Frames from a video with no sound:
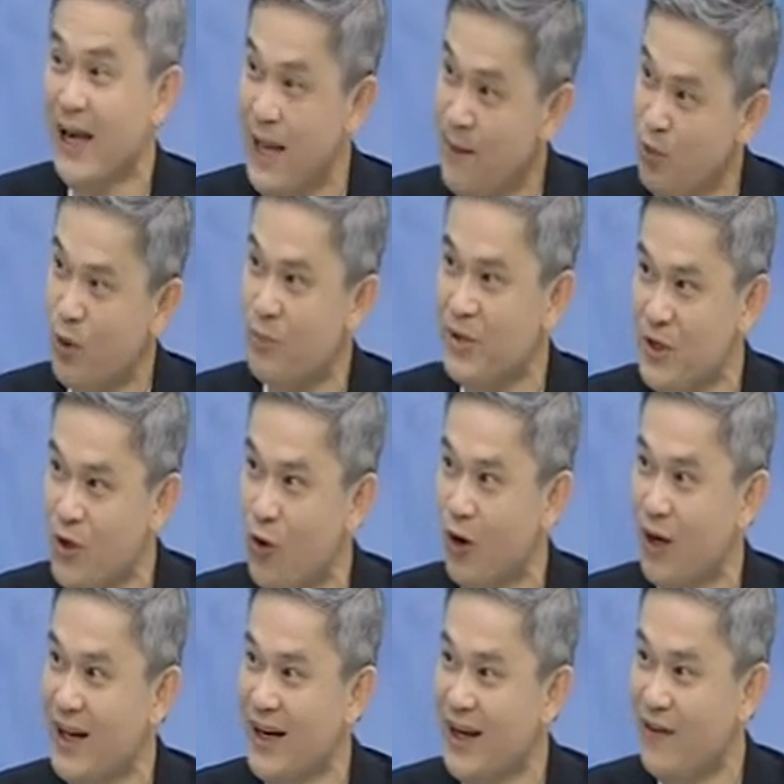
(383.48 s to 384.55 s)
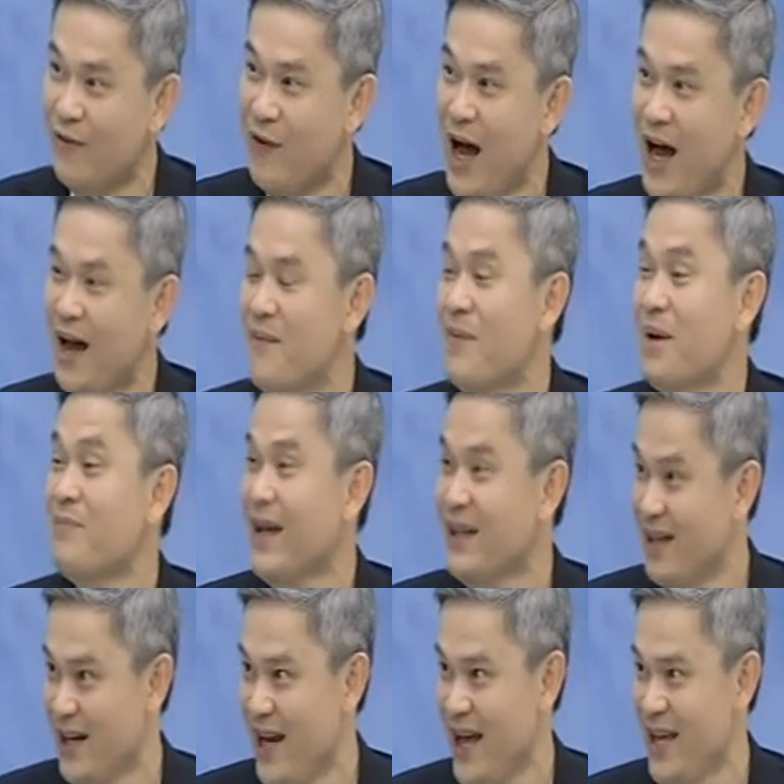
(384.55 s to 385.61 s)
เงินและผลประโยชน์ว่ามันไป
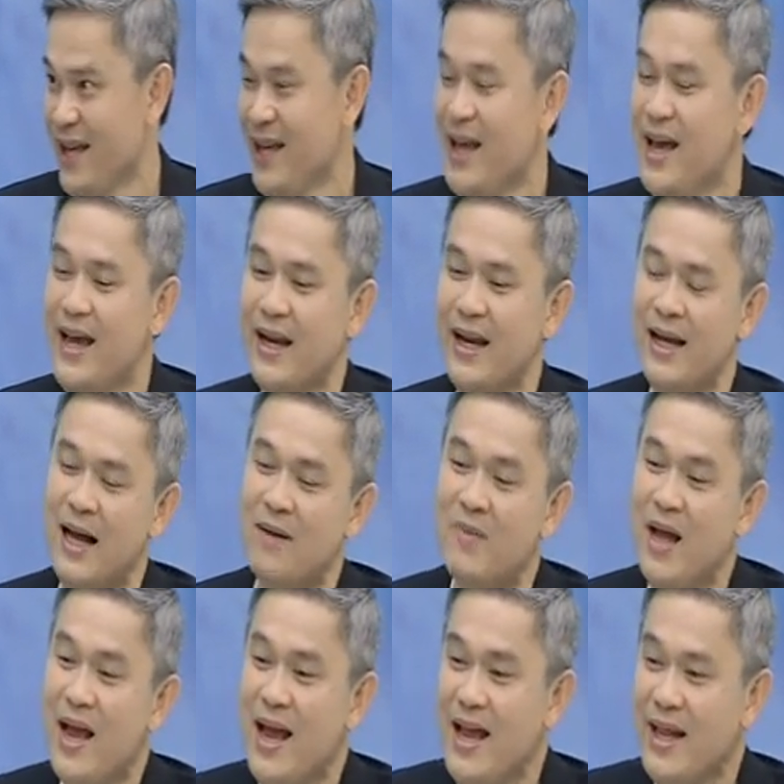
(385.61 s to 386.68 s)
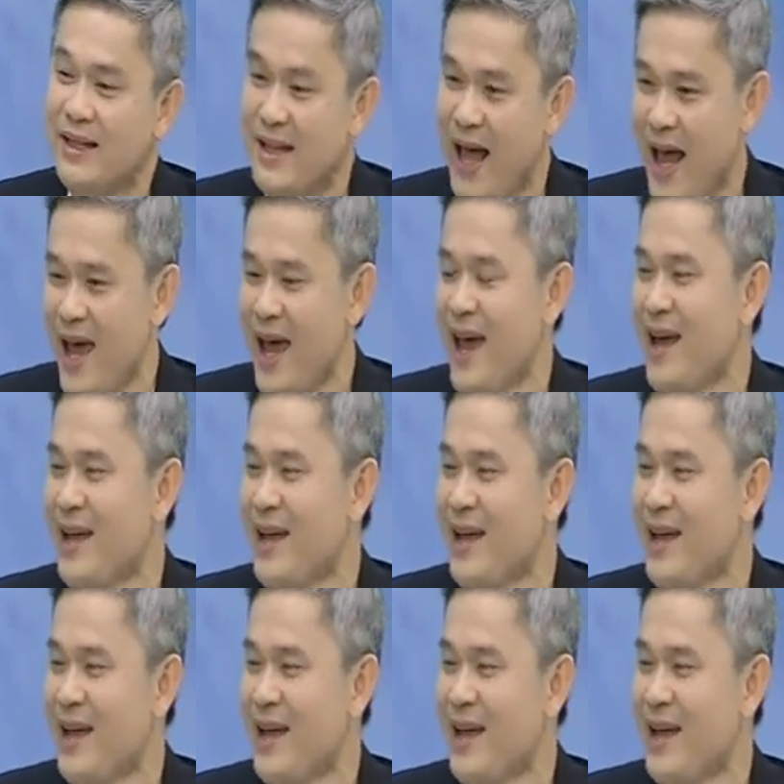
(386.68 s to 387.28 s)
ทางไหนนะครับ แต่